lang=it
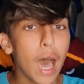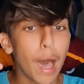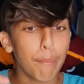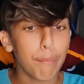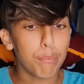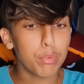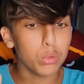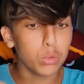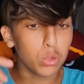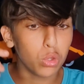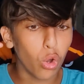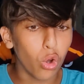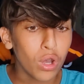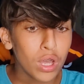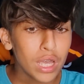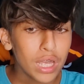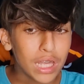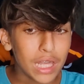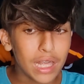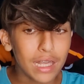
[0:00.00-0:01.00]
appunto
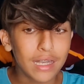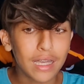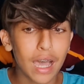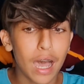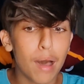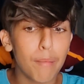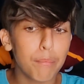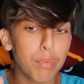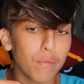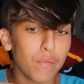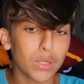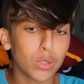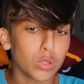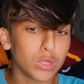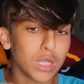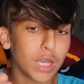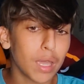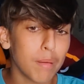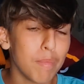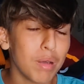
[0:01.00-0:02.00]
il campo,
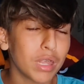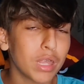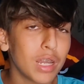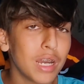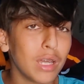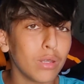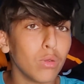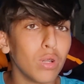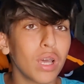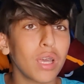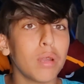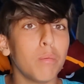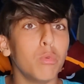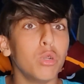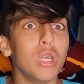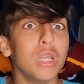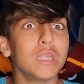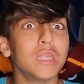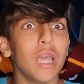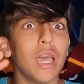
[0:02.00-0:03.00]
fatto sta che batteranno la
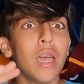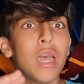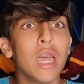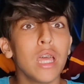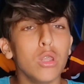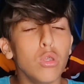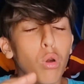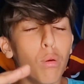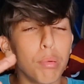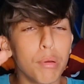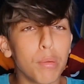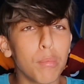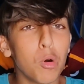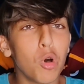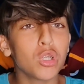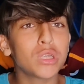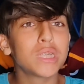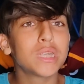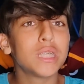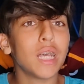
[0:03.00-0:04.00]
Cremonese
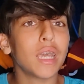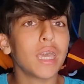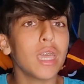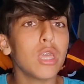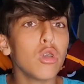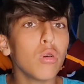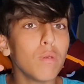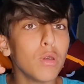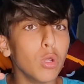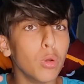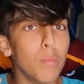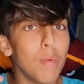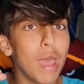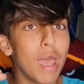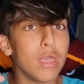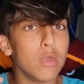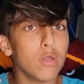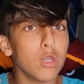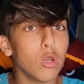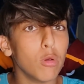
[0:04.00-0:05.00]
neopromossa che io vedo
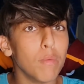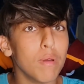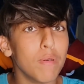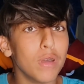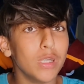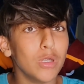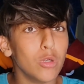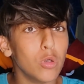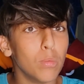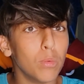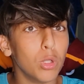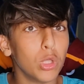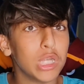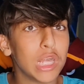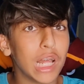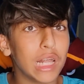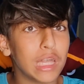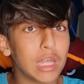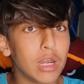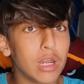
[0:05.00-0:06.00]
meglio di come vedono
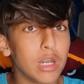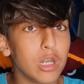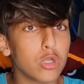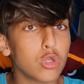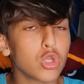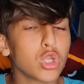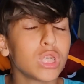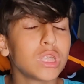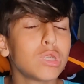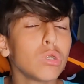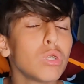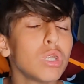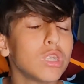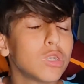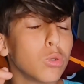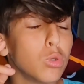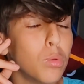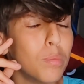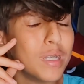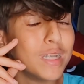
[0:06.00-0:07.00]
molti altri retrocessioni.
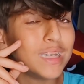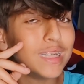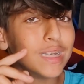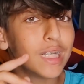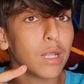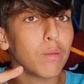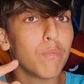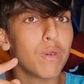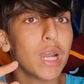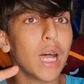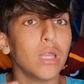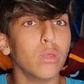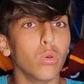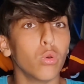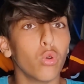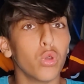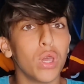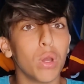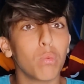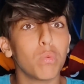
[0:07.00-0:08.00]
secondo me si
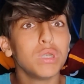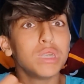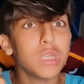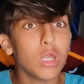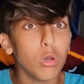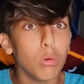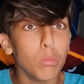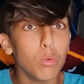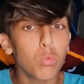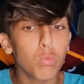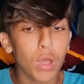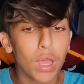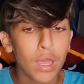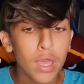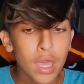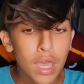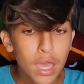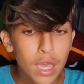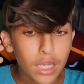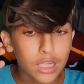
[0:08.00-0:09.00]
salveranno quegli acquisti comunque
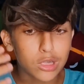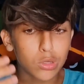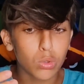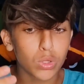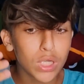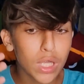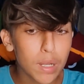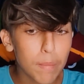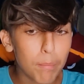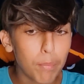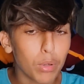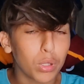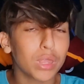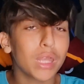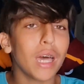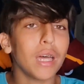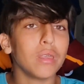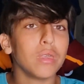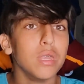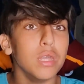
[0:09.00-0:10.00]
che sono stati
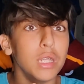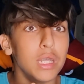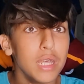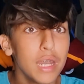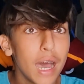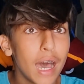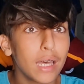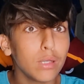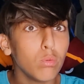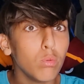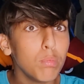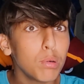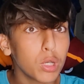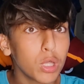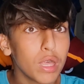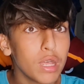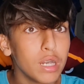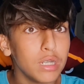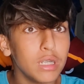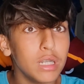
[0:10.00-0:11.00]
importanti di Radu,
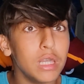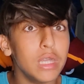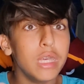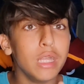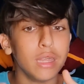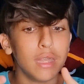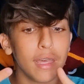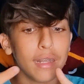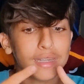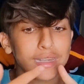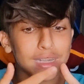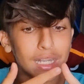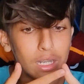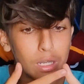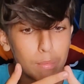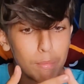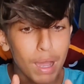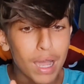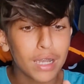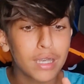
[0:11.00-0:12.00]
portiere dell'Inter,
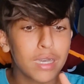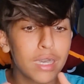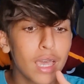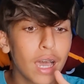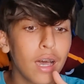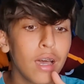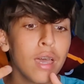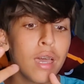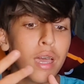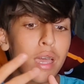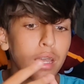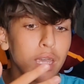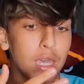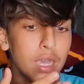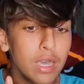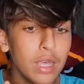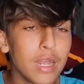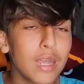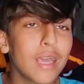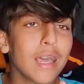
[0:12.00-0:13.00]
Zanimacchia,
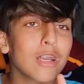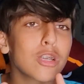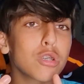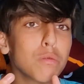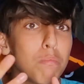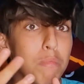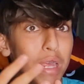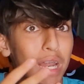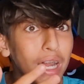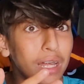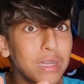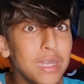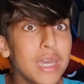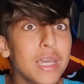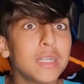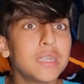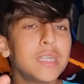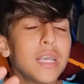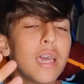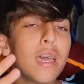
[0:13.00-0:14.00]
Kirikesh,
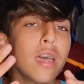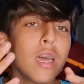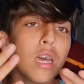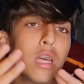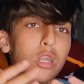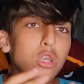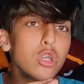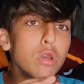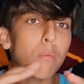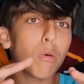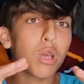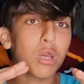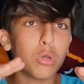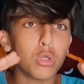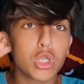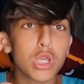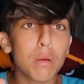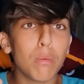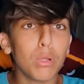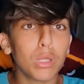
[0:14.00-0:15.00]
Milanese, diciamo che
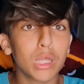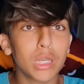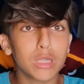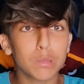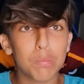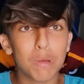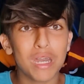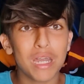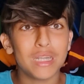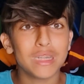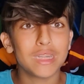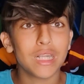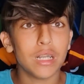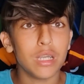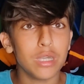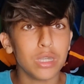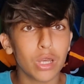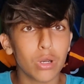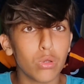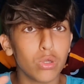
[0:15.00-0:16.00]
non c'è molta esperienza
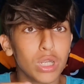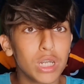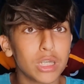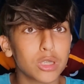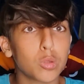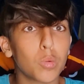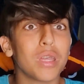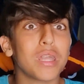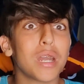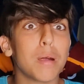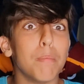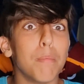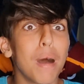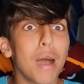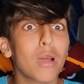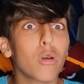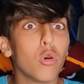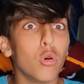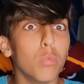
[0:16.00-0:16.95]
all'interno della squadra, ma